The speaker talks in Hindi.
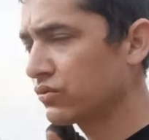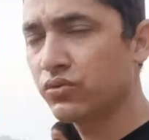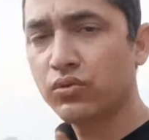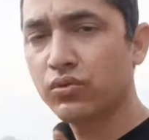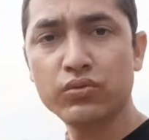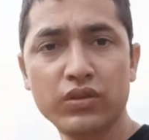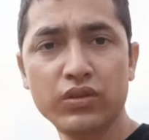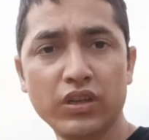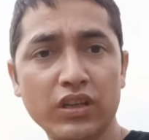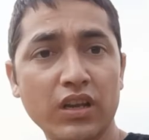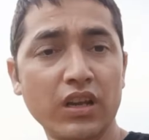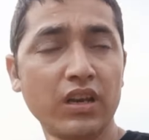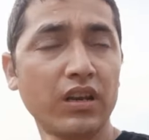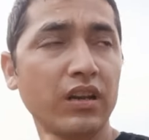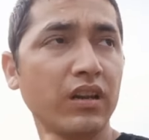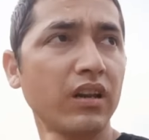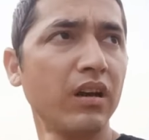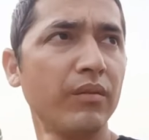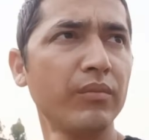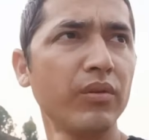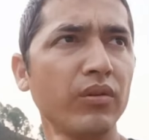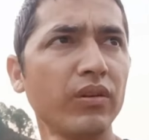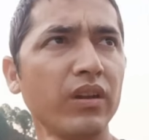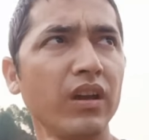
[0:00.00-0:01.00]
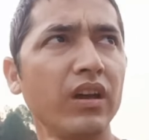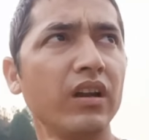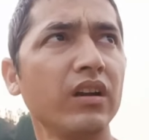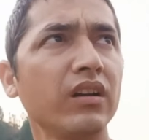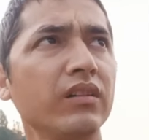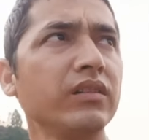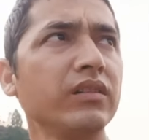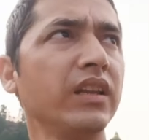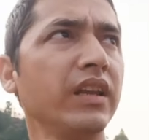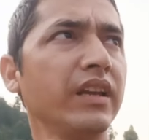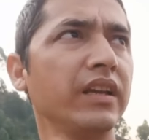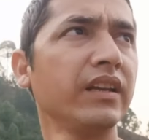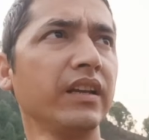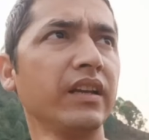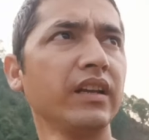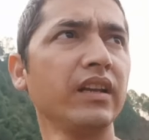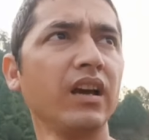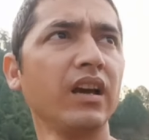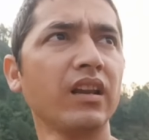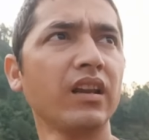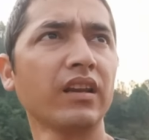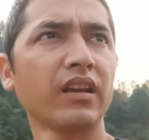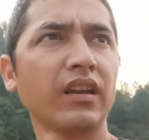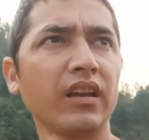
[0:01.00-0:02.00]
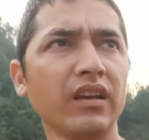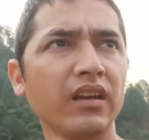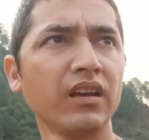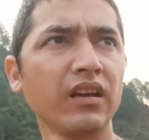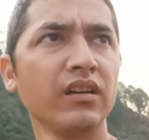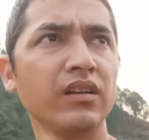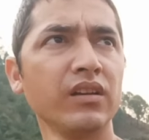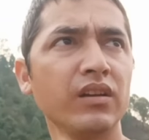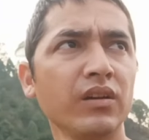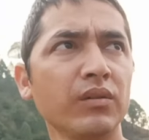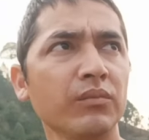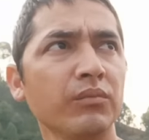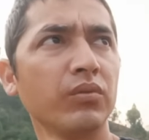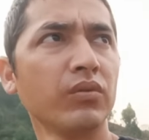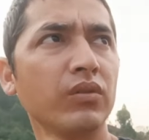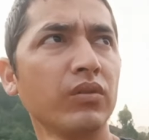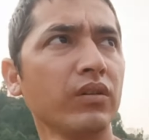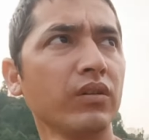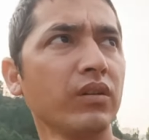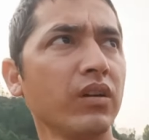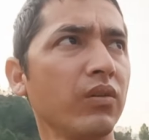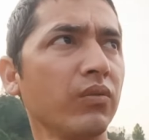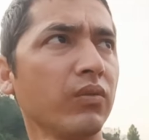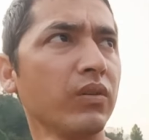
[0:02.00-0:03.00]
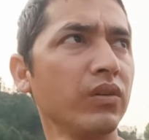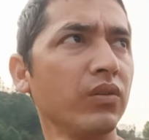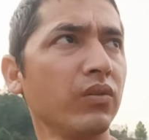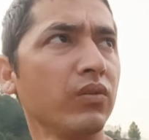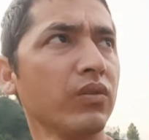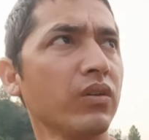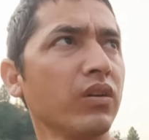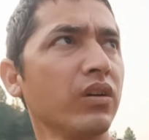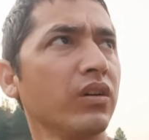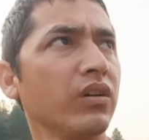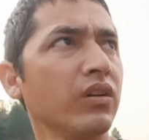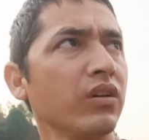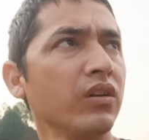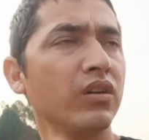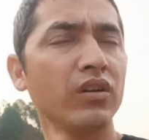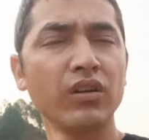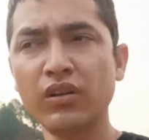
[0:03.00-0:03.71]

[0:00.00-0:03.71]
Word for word: दोस्तों शेर आ रखा हम लोग यहाँ देखने के लिए आ रखे ना पूरे गांव के लोग